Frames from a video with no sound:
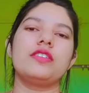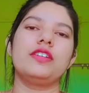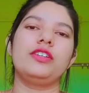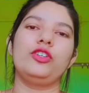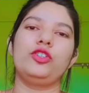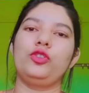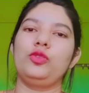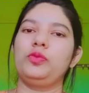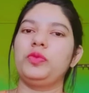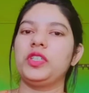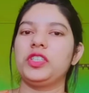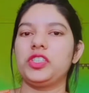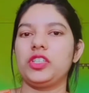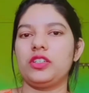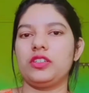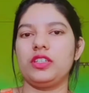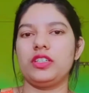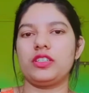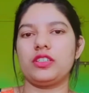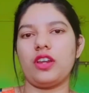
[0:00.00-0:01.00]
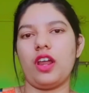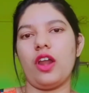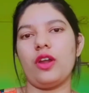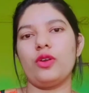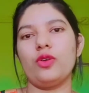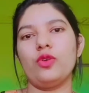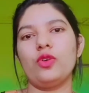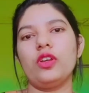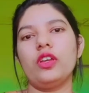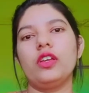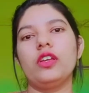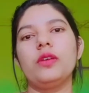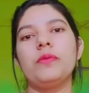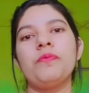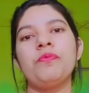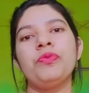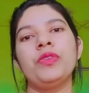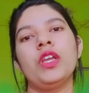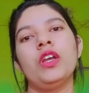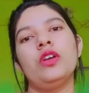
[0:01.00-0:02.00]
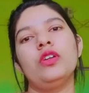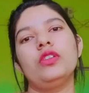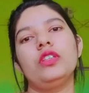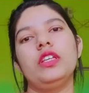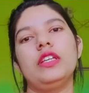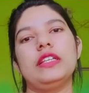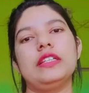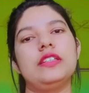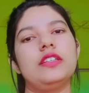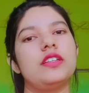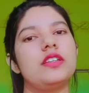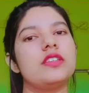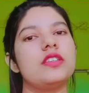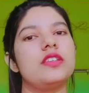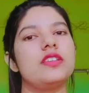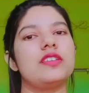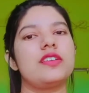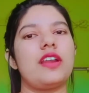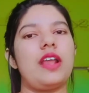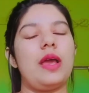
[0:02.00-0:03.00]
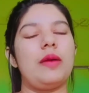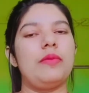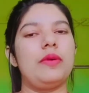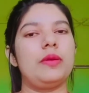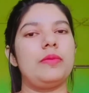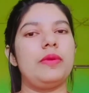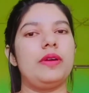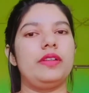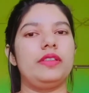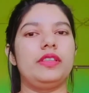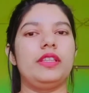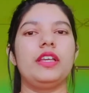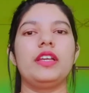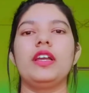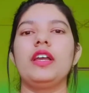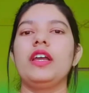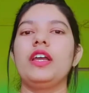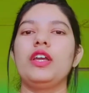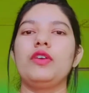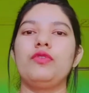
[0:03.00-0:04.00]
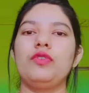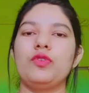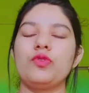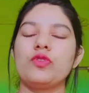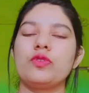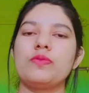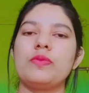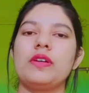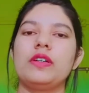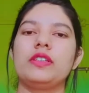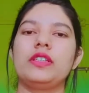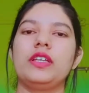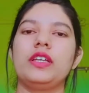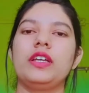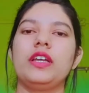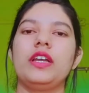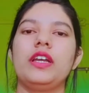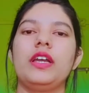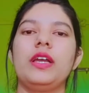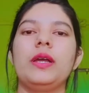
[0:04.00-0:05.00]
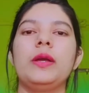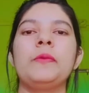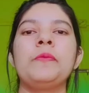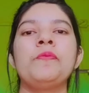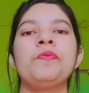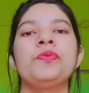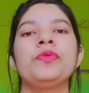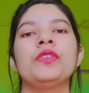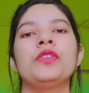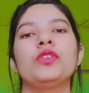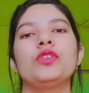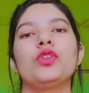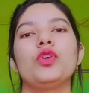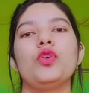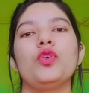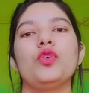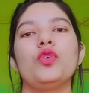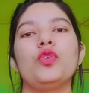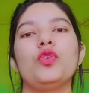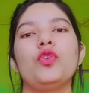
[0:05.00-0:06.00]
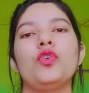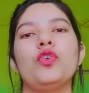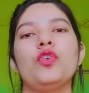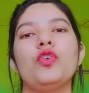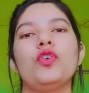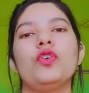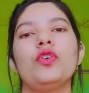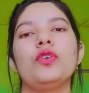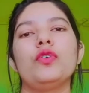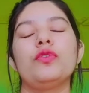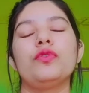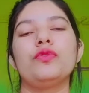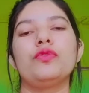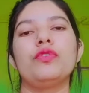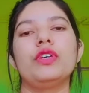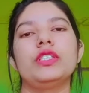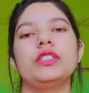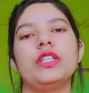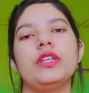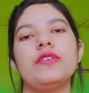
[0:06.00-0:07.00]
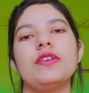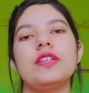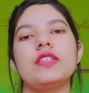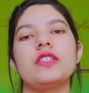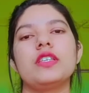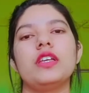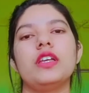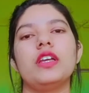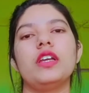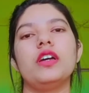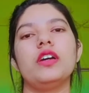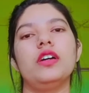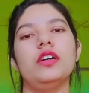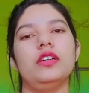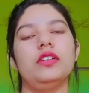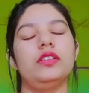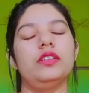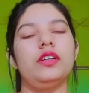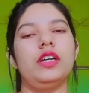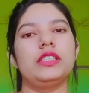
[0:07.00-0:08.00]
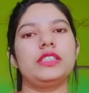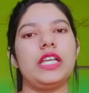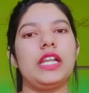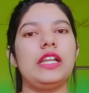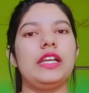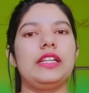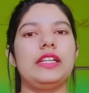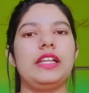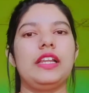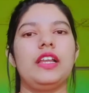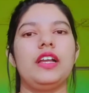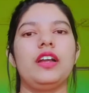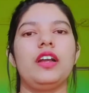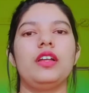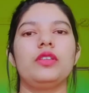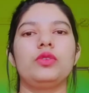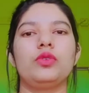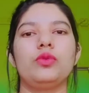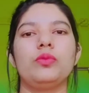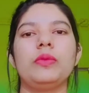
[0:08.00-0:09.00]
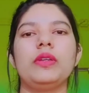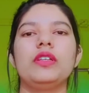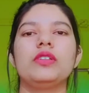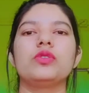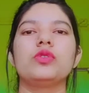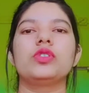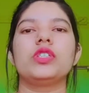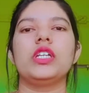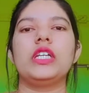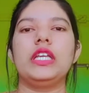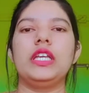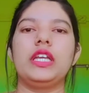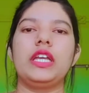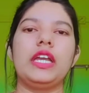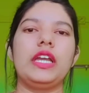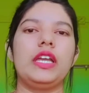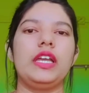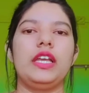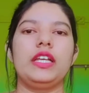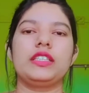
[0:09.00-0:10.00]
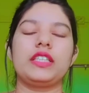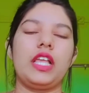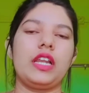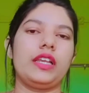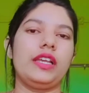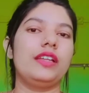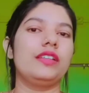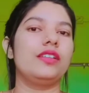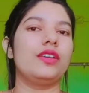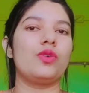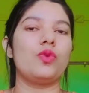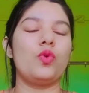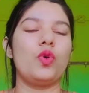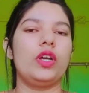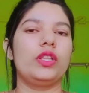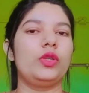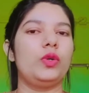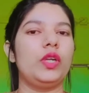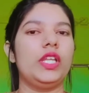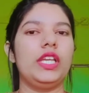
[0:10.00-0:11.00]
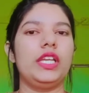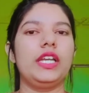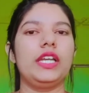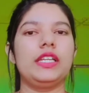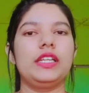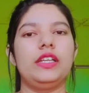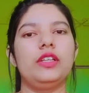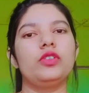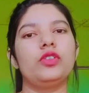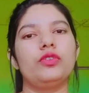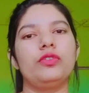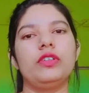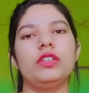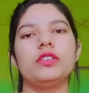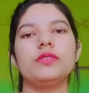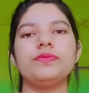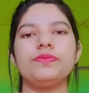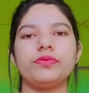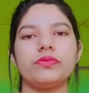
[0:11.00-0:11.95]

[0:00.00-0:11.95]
से यूट्यूब की जर्नी स्टार्ट हो गई धीरे धीरे सब्सक्राइबर बढ़ते गए व्यूज़ बढ़ते गए तो वैसे वैसे अच्छा लगने लगा तो मैंने सोचा ठीक है एक साल के अंदर हुआ तो ठीक है नहीं तो फिर